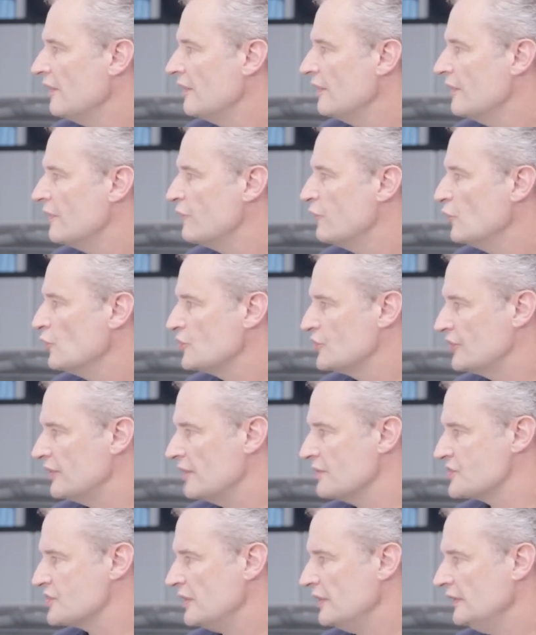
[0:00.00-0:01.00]
Jak
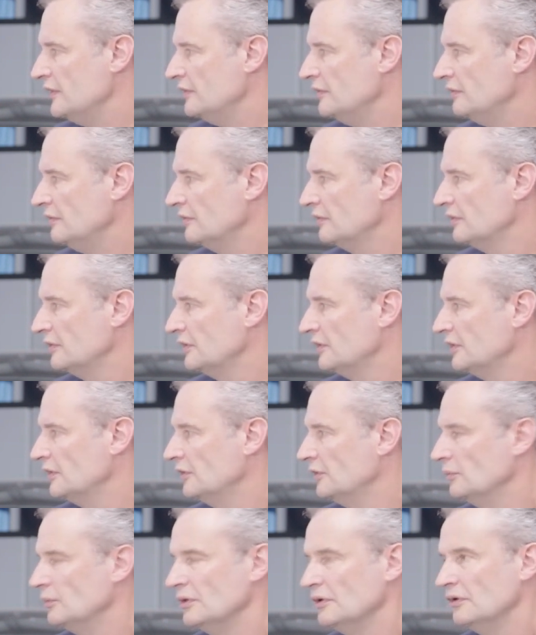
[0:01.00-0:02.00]
widzisz, przeprowadzenie
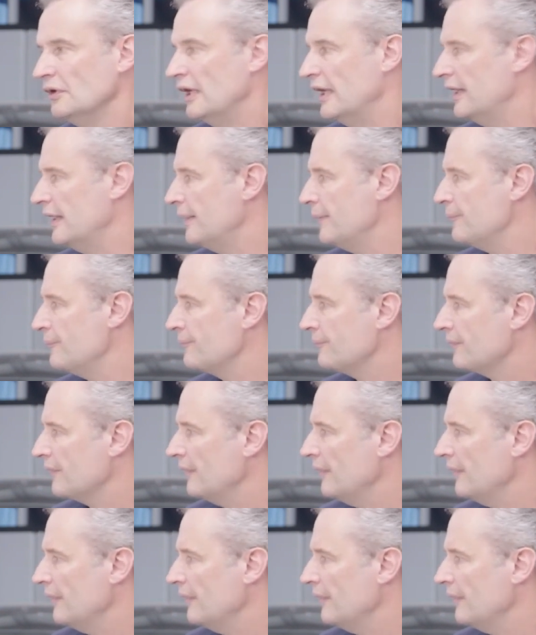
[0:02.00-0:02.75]
tego badania pozwala na